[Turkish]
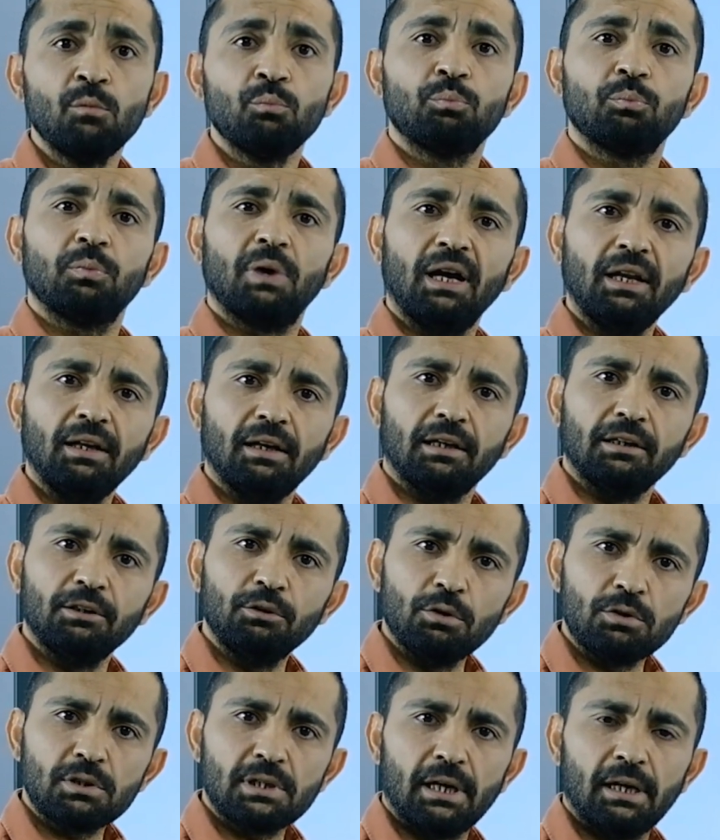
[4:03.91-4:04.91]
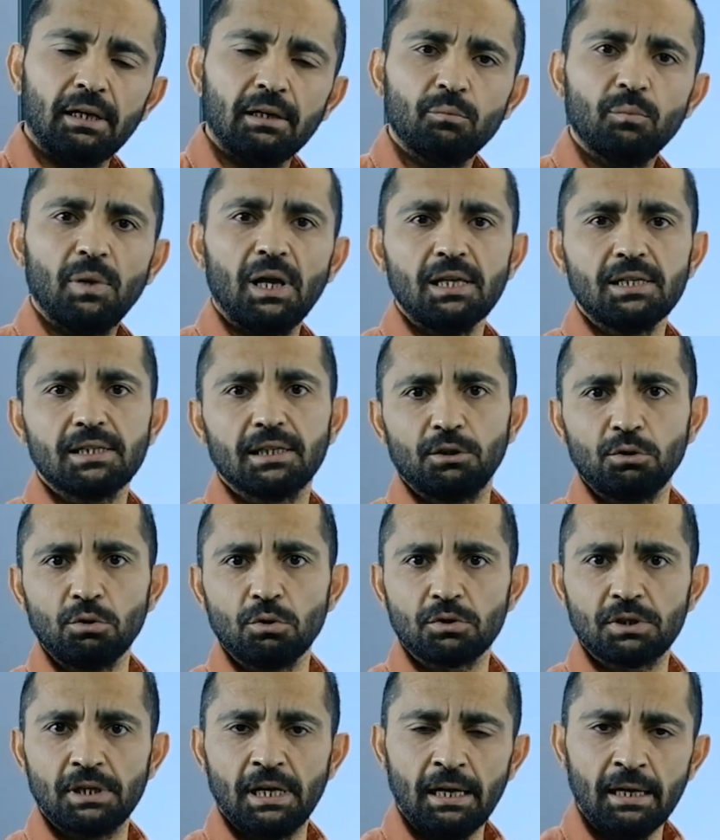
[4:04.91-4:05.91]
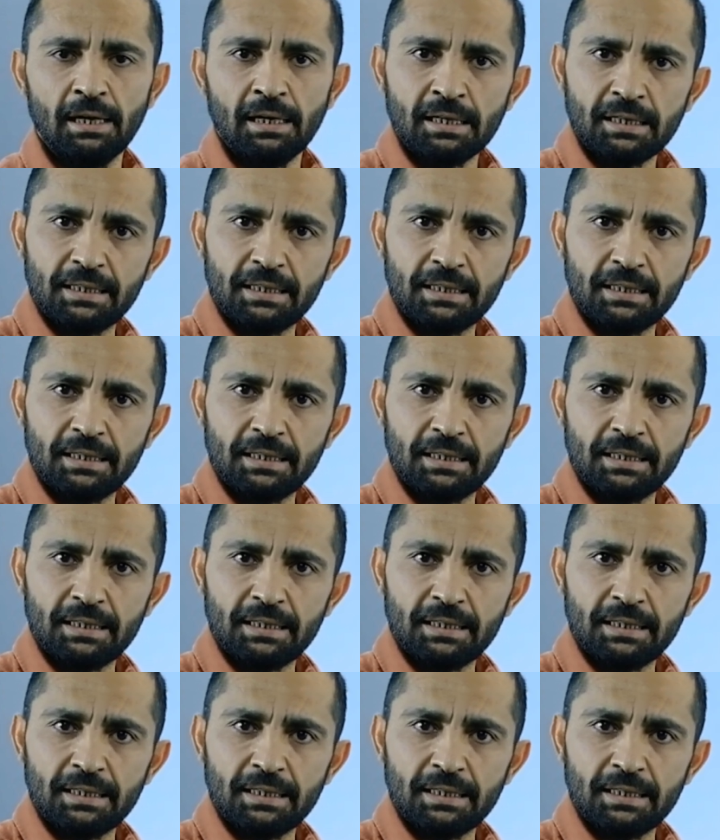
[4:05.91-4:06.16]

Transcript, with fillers: Mal alıyorsa, mal satıyorsa